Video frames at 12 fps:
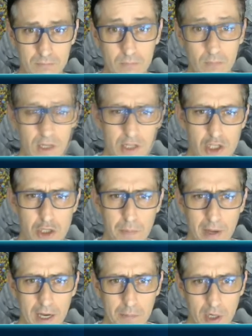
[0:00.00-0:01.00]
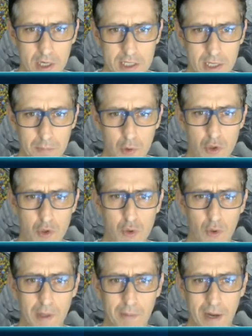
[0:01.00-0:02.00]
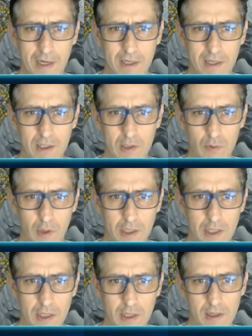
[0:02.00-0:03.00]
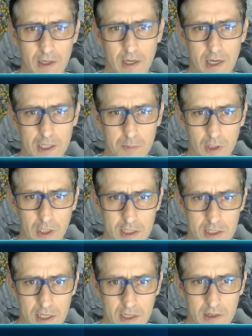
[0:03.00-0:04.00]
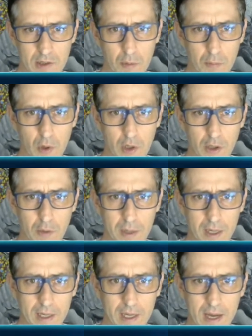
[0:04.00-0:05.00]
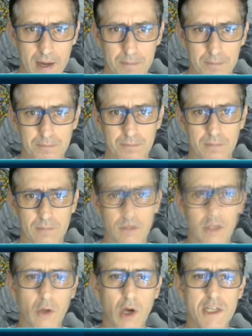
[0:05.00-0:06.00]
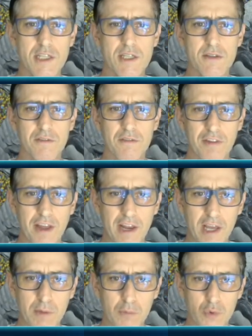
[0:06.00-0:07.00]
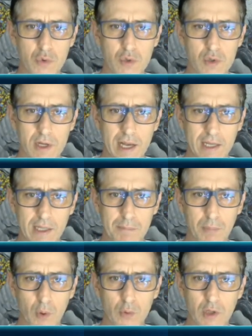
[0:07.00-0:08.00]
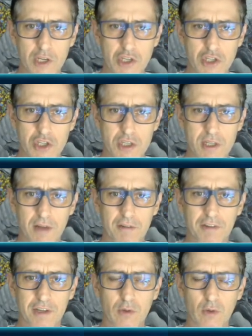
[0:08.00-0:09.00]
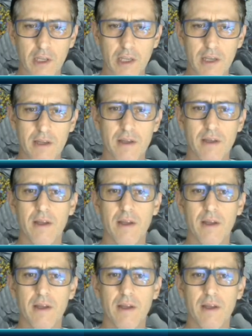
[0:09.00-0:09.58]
Se a gente pega, por exemplo, onde eu estou demarcando aqui, aliás, poderia ser até um pouquinho para cá, o que nós veremos, cada ponto que a gente está vendo aqui,